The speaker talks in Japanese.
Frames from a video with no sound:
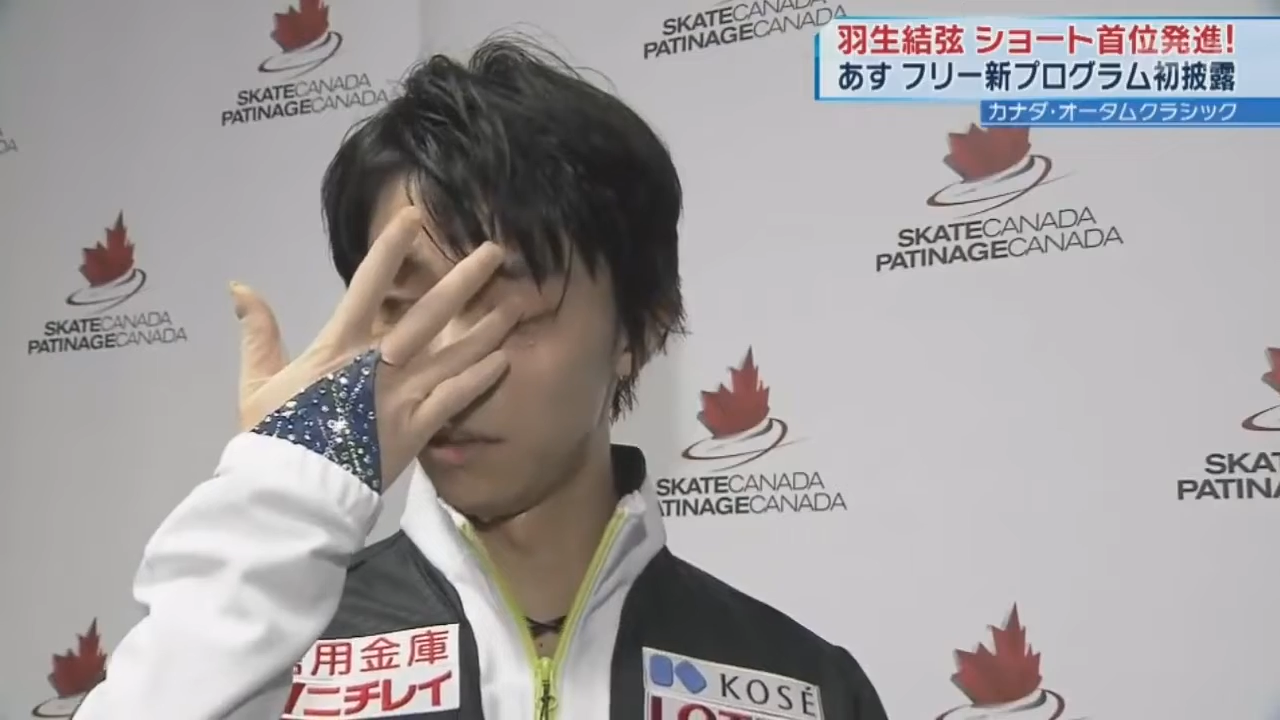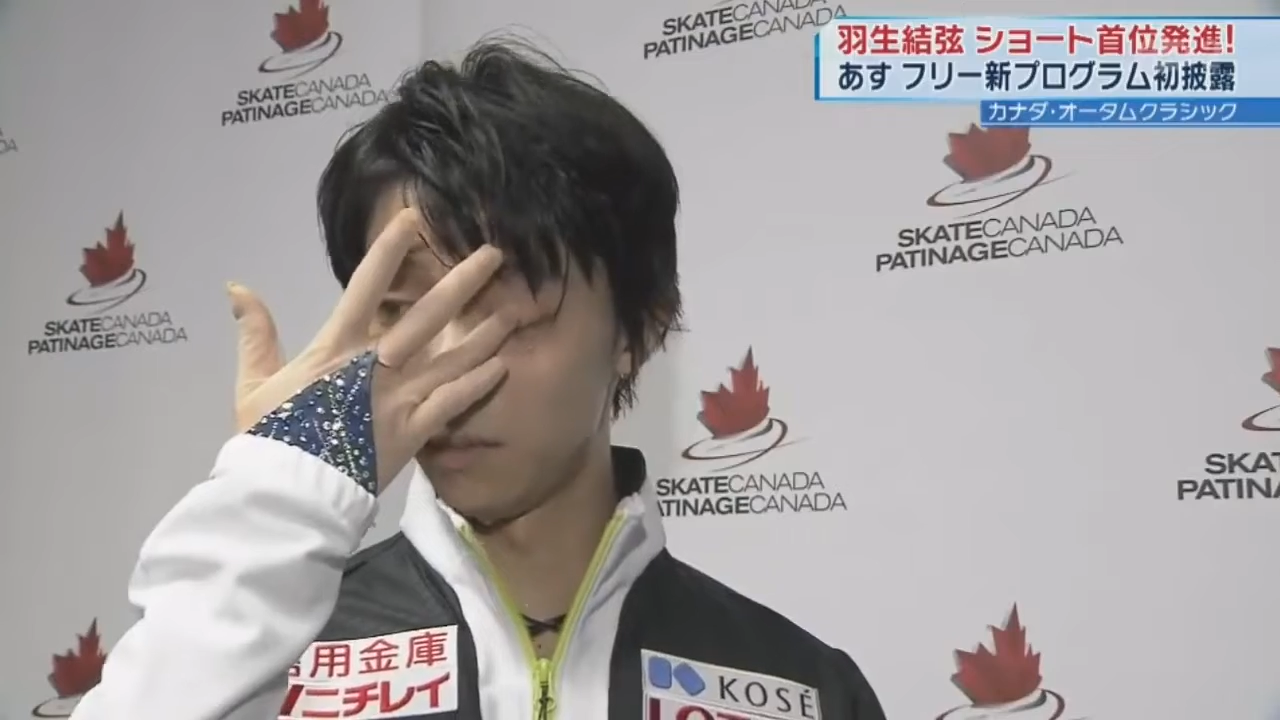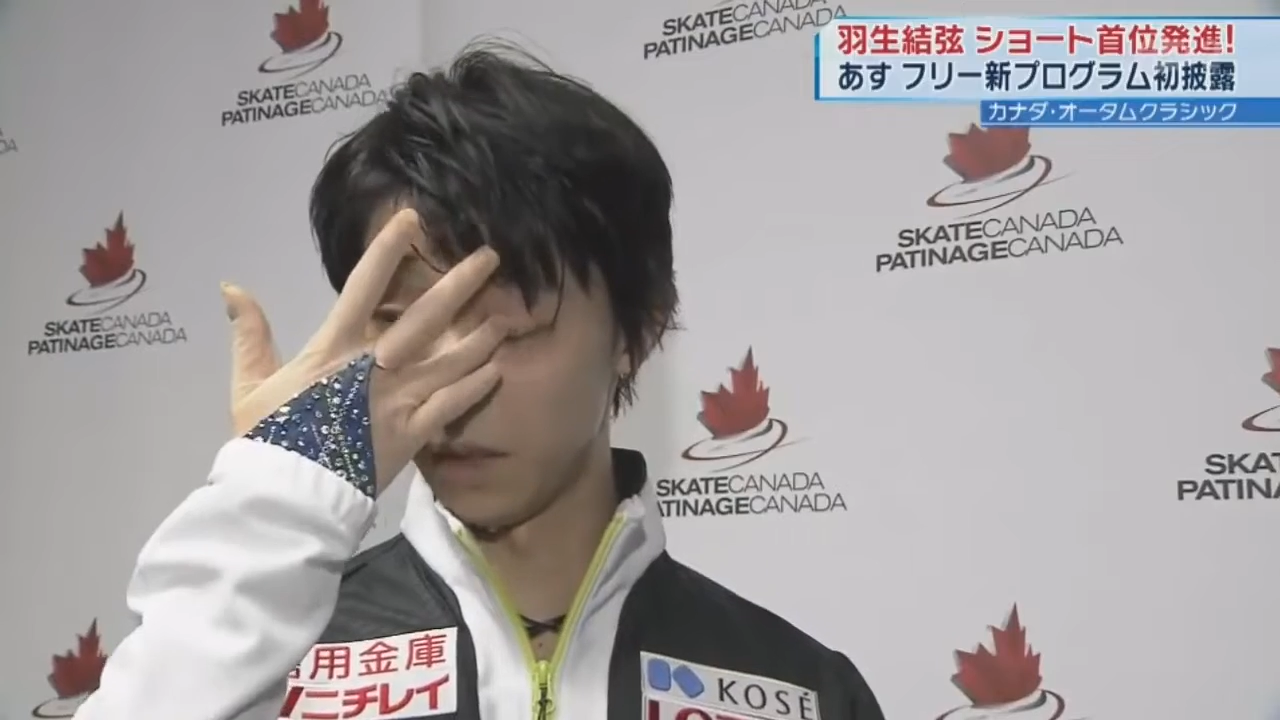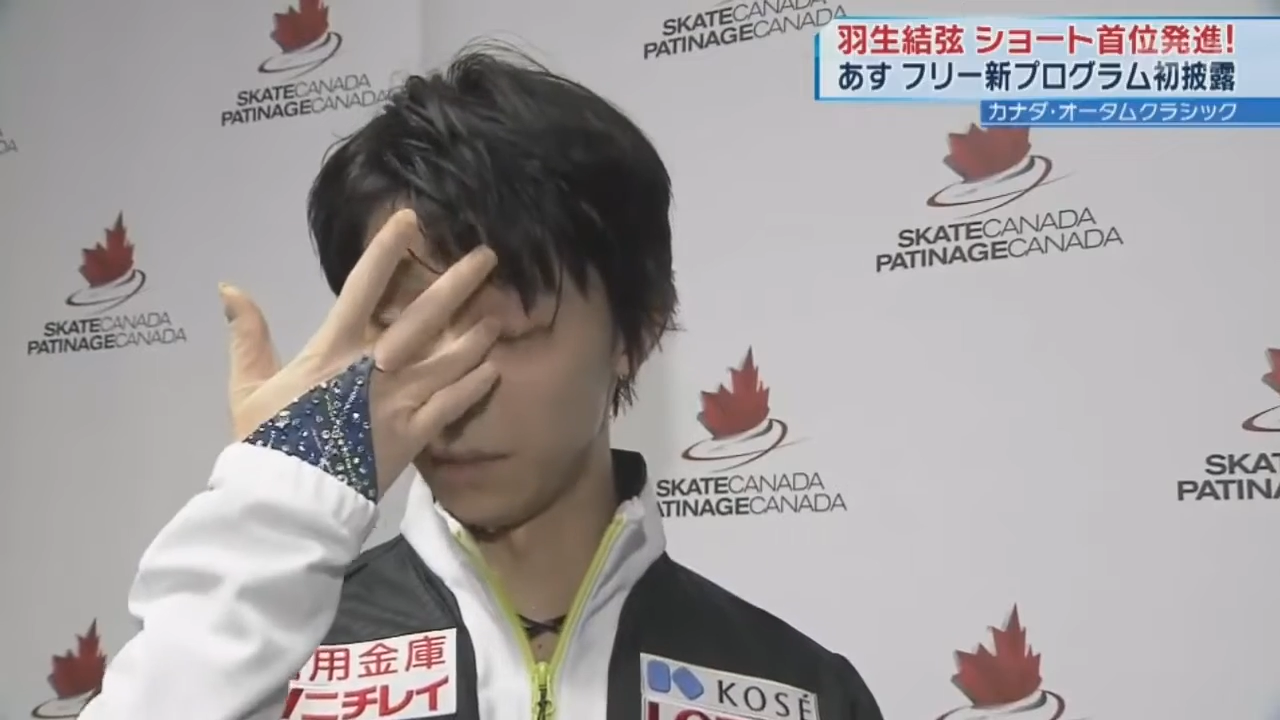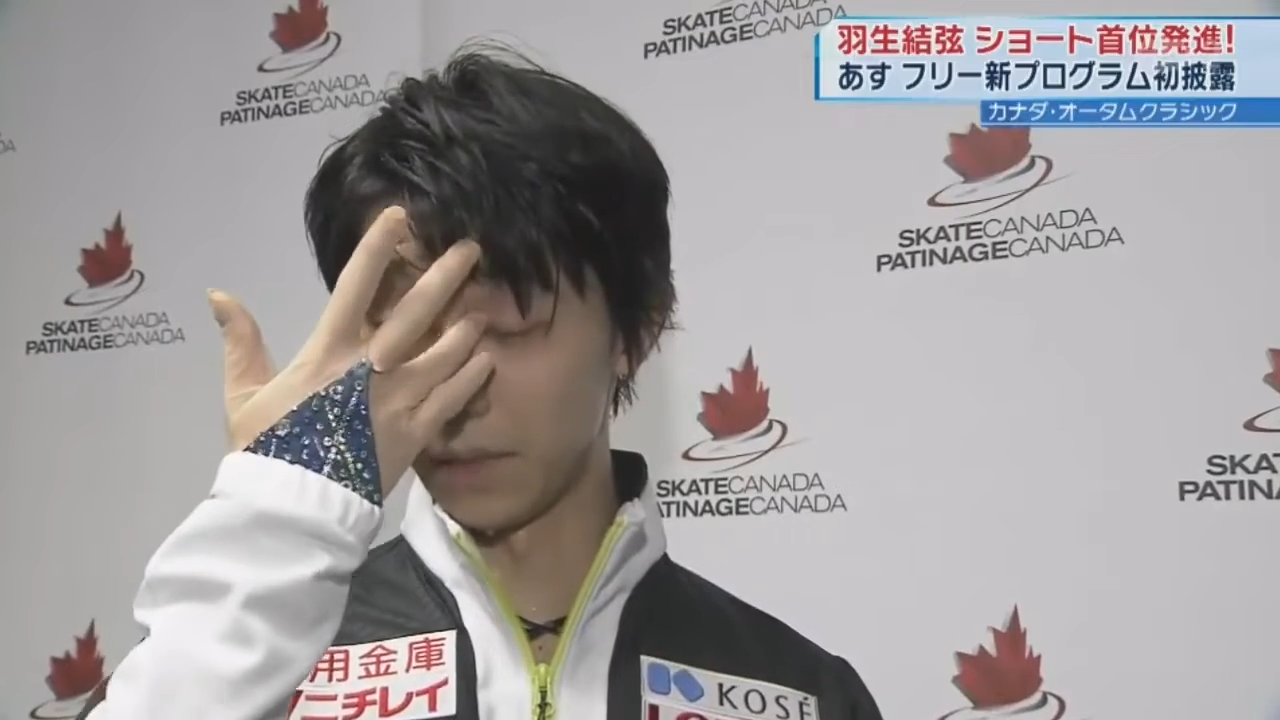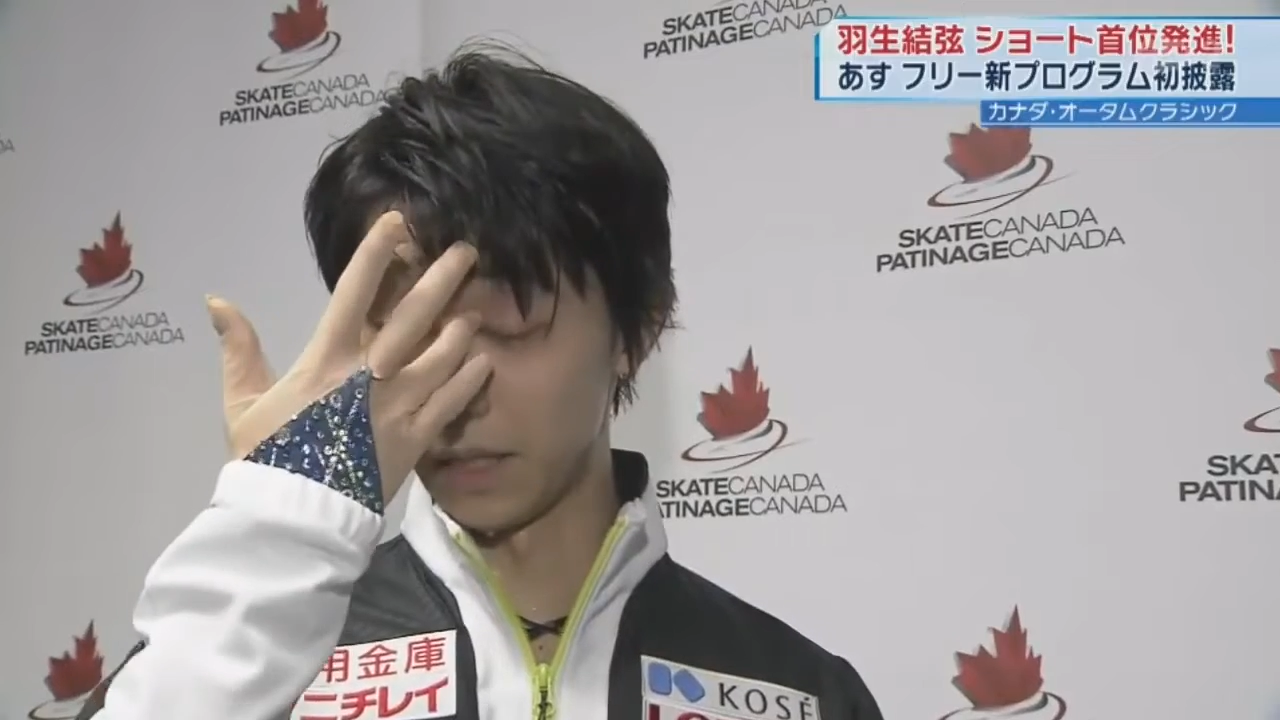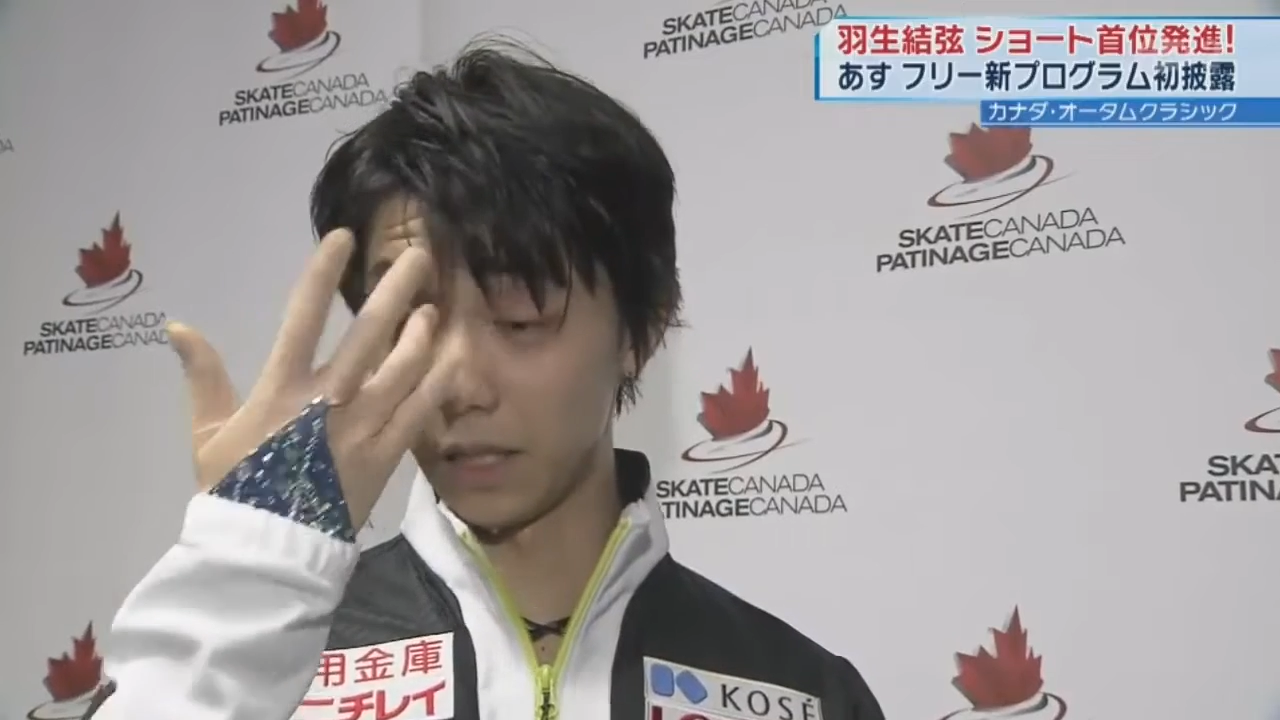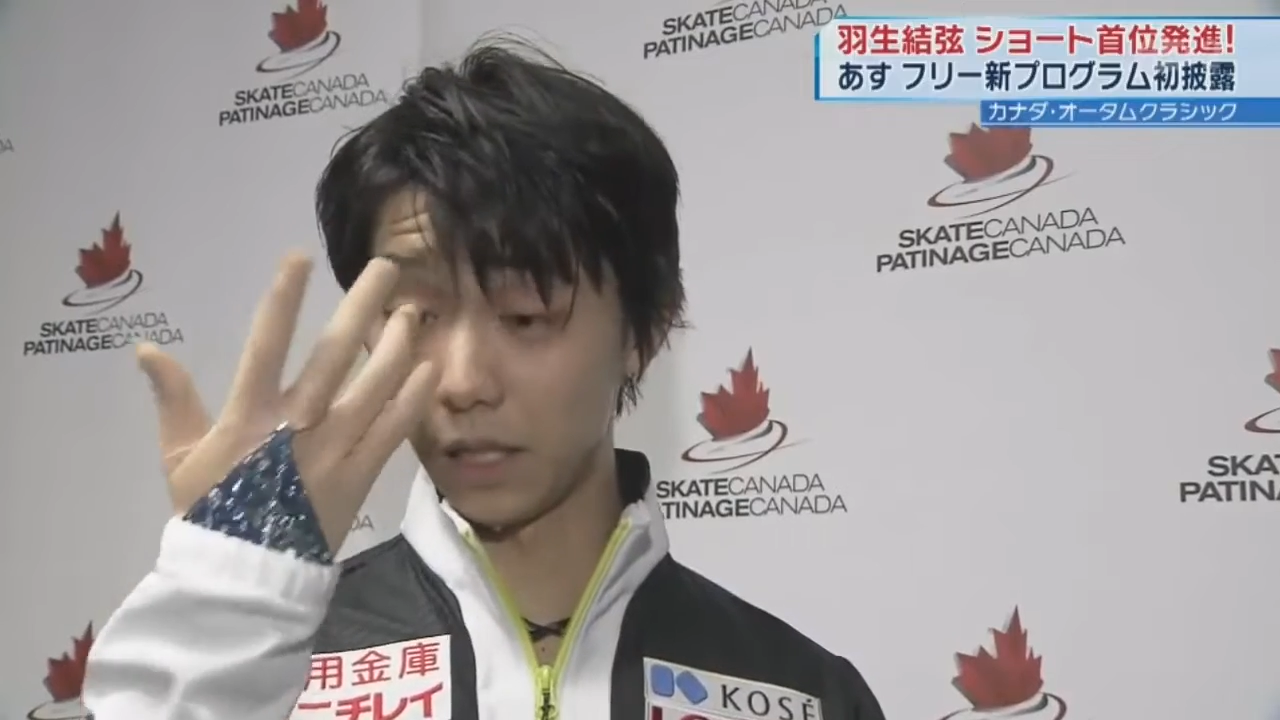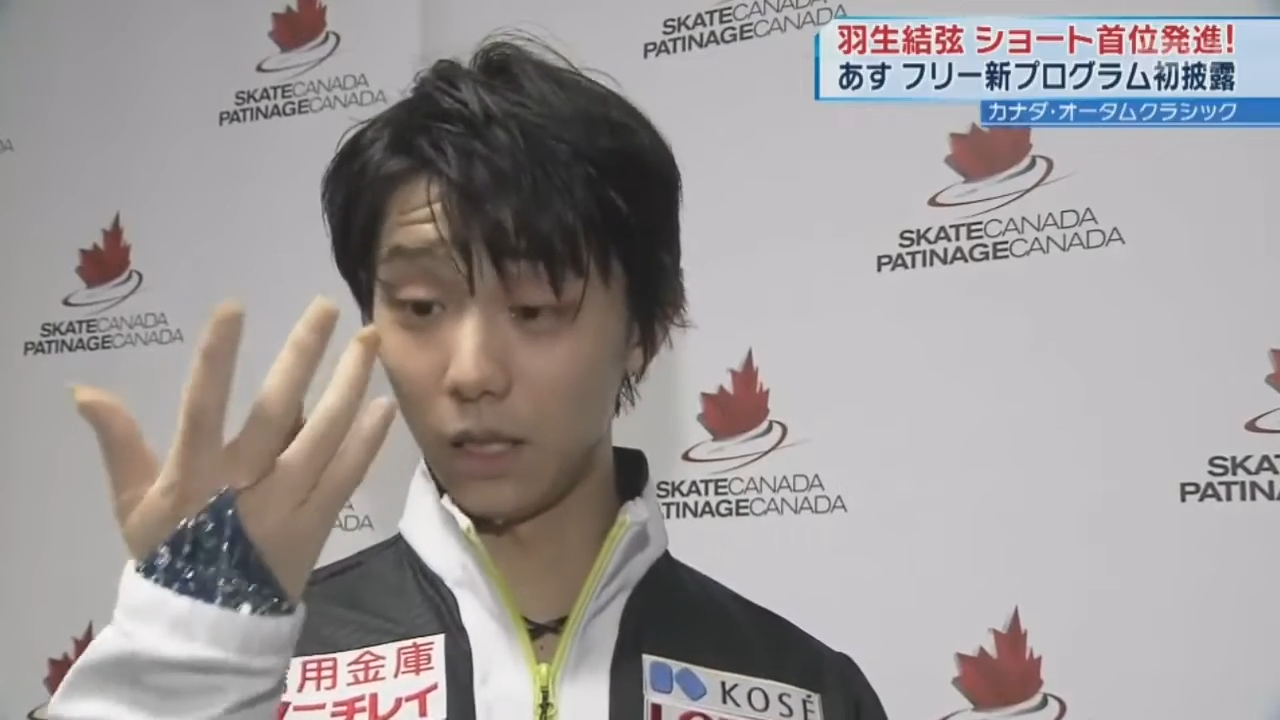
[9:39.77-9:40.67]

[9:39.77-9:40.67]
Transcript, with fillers: まだまだ